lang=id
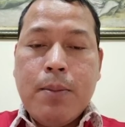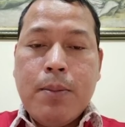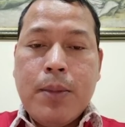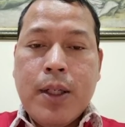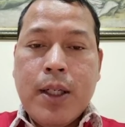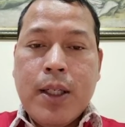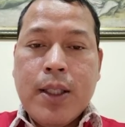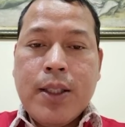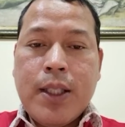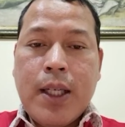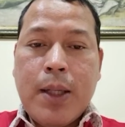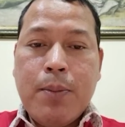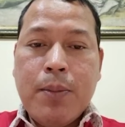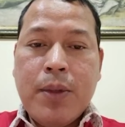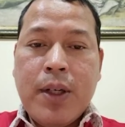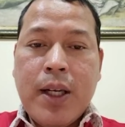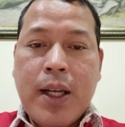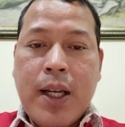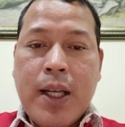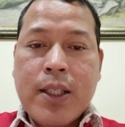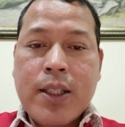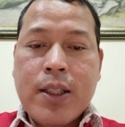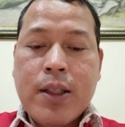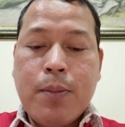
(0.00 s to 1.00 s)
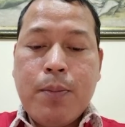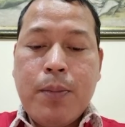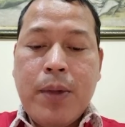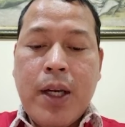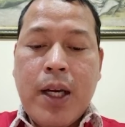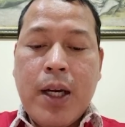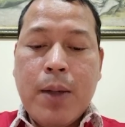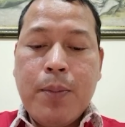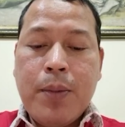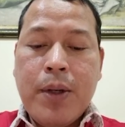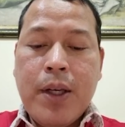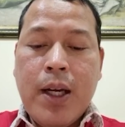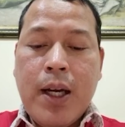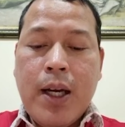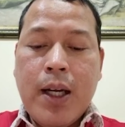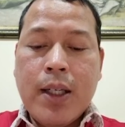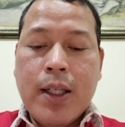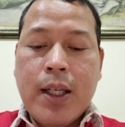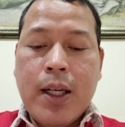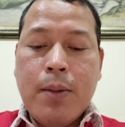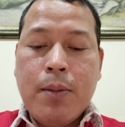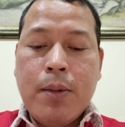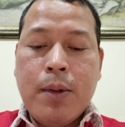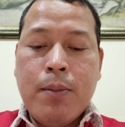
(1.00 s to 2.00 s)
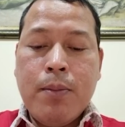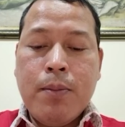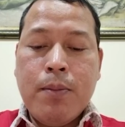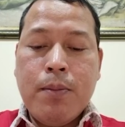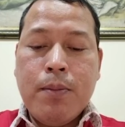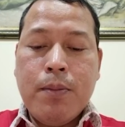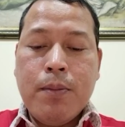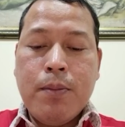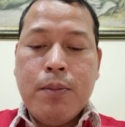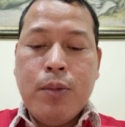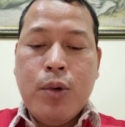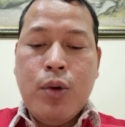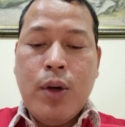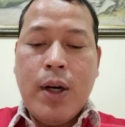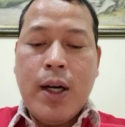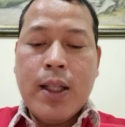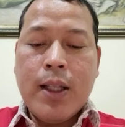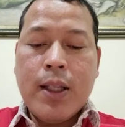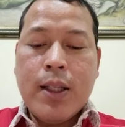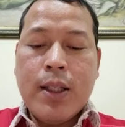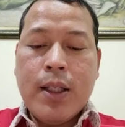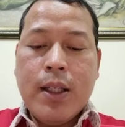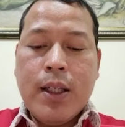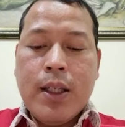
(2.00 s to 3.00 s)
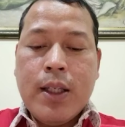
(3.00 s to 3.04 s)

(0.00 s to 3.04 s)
mengecam keras pihak-pihak yang membuat